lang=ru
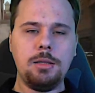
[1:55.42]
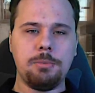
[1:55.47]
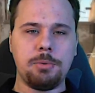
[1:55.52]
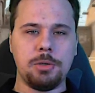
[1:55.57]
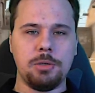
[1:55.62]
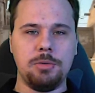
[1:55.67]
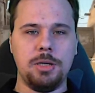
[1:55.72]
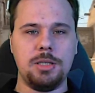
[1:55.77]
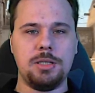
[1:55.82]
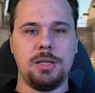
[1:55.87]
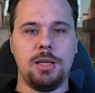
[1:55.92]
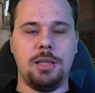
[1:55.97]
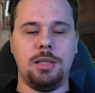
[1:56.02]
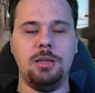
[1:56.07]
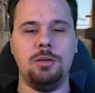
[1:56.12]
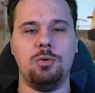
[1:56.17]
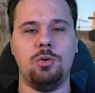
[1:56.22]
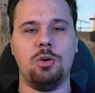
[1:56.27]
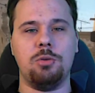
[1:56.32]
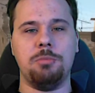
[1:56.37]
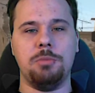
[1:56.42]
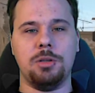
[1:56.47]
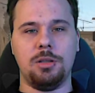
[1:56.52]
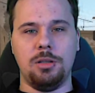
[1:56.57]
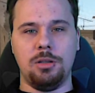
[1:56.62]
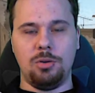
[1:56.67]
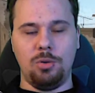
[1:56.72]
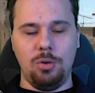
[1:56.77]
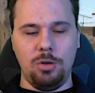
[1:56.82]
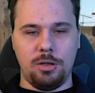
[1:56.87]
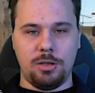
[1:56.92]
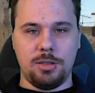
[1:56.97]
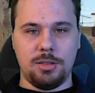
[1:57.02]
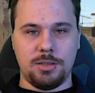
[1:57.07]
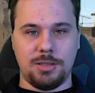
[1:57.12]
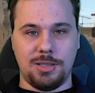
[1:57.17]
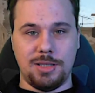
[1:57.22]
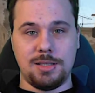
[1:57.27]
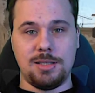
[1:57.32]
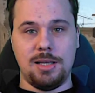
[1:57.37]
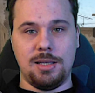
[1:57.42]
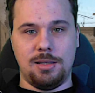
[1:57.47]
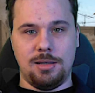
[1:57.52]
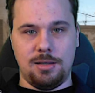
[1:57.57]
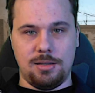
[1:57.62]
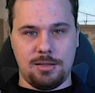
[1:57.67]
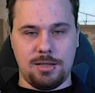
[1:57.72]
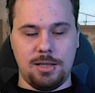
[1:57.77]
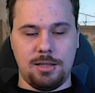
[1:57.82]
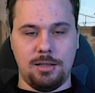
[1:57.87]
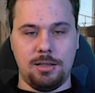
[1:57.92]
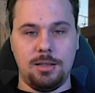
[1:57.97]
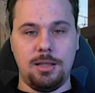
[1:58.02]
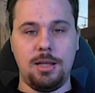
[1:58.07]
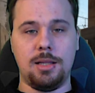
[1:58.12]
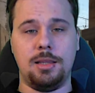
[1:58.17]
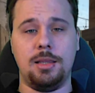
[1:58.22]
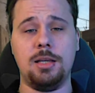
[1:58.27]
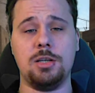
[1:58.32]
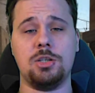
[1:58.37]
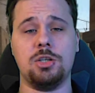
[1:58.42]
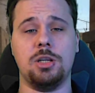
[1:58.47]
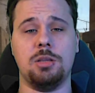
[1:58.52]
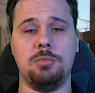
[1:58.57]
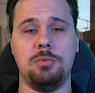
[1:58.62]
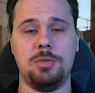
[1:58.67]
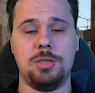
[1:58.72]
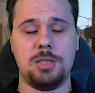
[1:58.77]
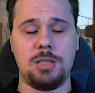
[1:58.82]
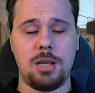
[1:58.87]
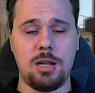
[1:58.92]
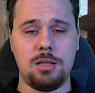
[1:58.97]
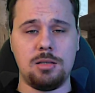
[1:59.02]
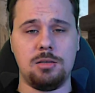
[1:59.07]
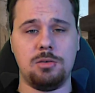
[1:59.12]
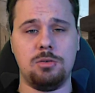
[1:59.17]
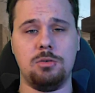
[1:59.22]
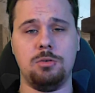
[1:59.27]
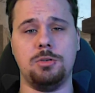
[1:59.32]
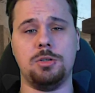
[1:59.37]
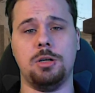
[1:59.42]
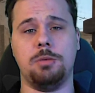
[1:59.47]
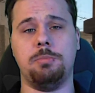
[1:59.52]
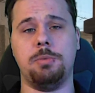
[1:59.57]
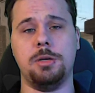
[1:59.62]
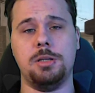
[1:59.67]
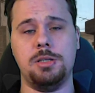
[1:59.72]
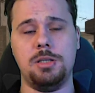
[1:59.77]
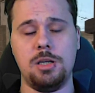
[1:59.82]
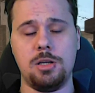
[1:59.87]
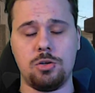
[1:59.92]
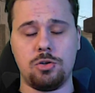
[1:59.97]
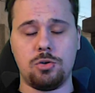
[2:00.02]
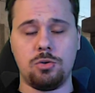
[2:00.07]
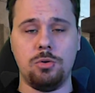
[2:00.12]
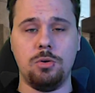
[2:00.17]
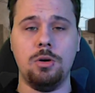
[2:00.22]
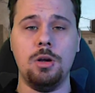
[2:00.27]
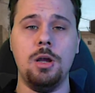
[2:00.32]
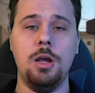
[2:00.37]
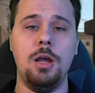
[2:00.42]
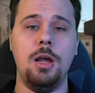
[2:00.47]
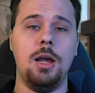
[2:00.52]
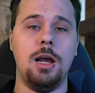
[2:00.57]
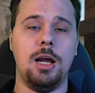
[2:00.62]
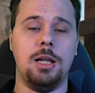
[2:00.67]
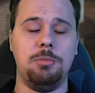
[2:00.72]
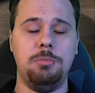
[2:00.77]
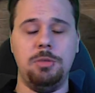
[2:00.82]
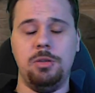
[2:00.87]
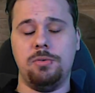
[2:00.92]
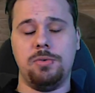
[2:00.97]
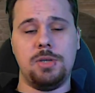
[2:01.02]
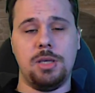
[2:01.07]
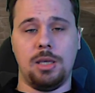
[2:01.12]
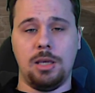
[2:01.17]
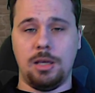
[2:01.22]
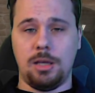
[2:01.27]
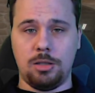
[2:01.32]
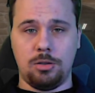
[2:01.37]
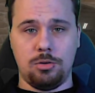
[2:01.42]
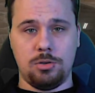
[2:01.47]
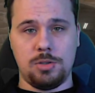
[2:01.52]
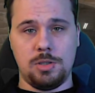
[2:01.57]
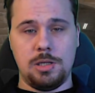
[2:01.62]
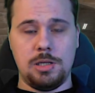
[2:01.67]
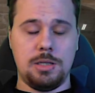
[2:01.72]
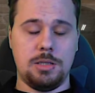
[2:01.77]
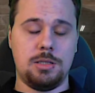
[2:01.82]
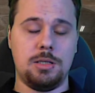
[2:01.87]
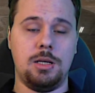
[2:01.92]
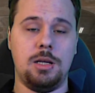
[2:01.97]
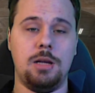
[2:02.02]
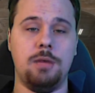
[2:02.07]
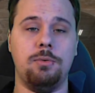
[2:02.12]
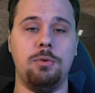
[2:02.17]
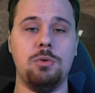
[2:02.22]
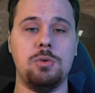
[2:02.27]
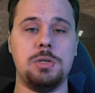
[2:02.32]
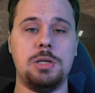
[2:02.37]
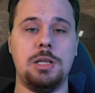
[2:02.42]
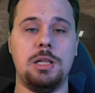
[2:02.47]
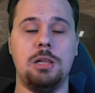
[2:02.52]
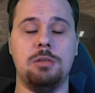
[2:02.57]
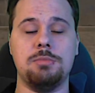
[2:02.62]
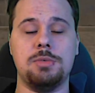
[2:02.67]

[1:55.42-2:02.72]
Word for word: понимаете, они кормят не только создателя сайта, да, а также администрацию, техподдержку, админов всяких, которые следят за функционалом